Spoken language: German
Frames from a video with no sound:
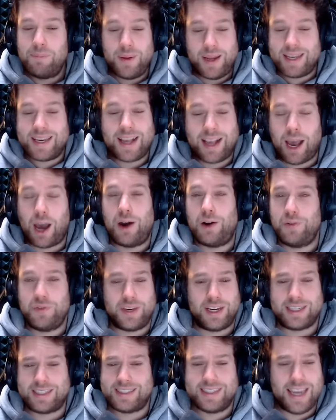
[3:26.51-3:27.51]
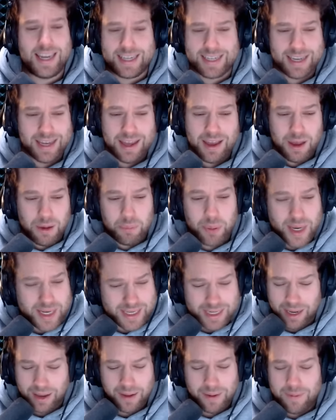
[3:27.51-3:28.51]
bitte kauf das nicht.
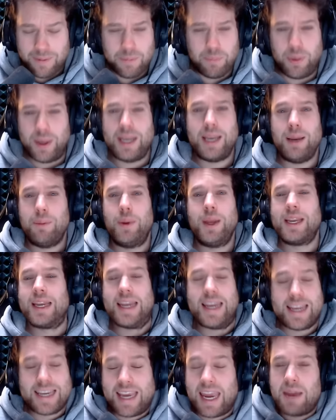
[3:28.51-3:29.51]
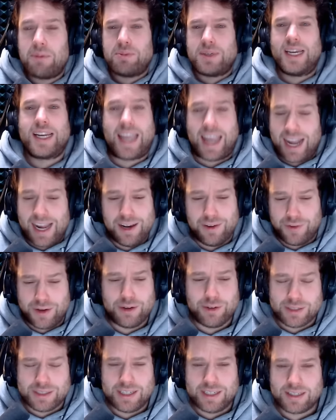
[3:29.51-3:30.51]
Bitte, bitte, bitte, ich gebe dir Geld,
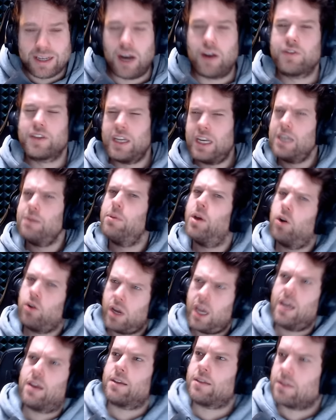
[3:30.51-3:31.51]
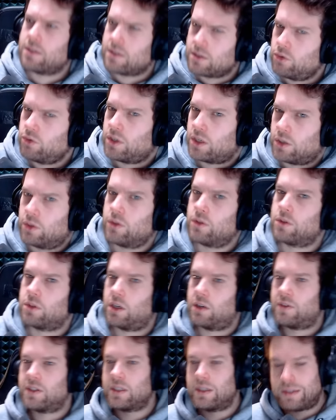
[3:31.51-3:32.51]
wenn du es nicht kaufst. Da denke ich mir, okay, das ist ein guter
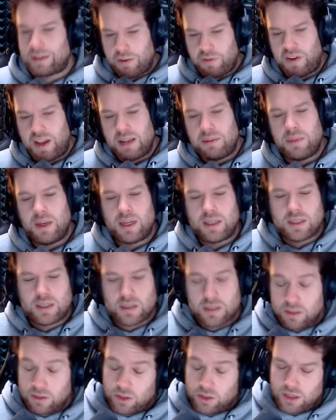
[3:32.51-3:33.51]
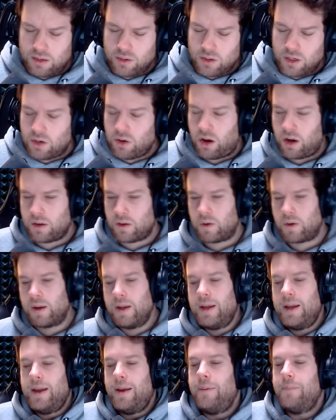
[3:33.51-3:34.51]
Kundenservice, das gefällt mir, das ist ein, in Ordnung.
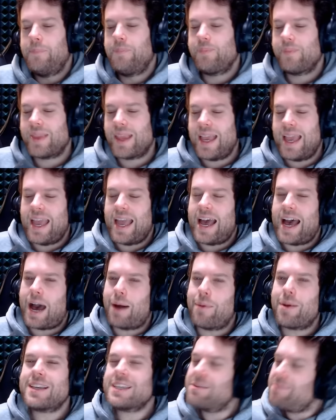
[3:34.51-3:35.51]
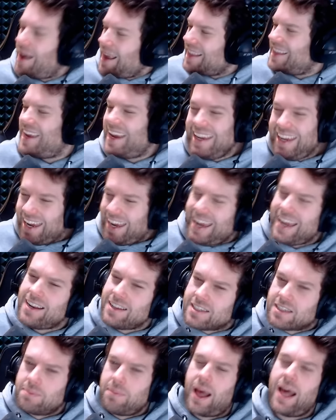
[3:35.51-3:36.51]
Aber das macht er
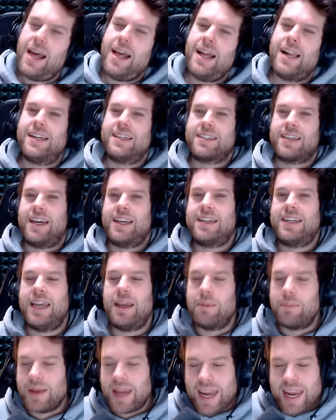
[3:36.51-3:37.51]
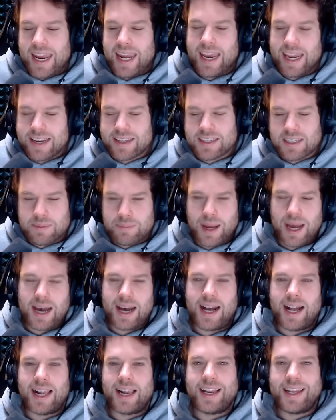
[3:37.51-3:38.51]
jedes Mal seitdem. Jedes
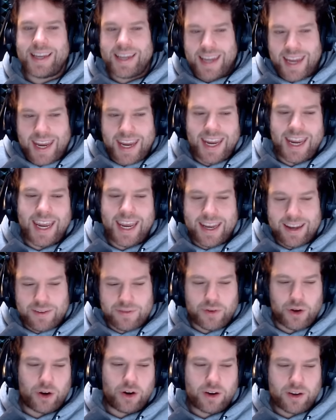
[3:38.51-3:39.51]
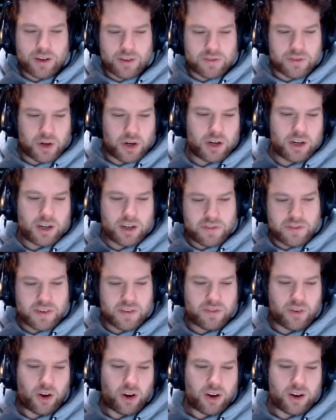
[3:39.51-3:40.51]
Mal. Jede Woche. Woche
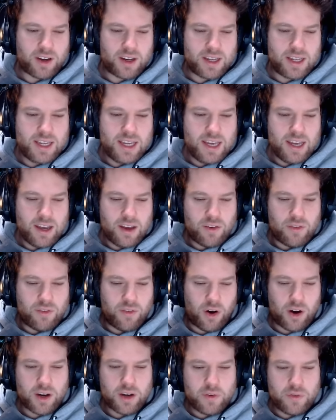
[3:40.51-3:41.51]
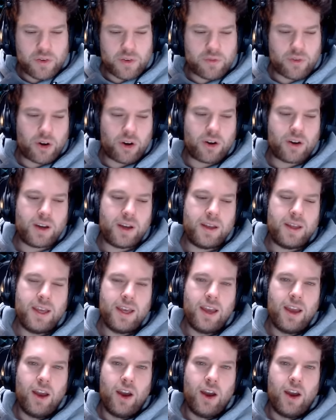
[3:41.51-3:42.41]
für Woche. Woche für Woche.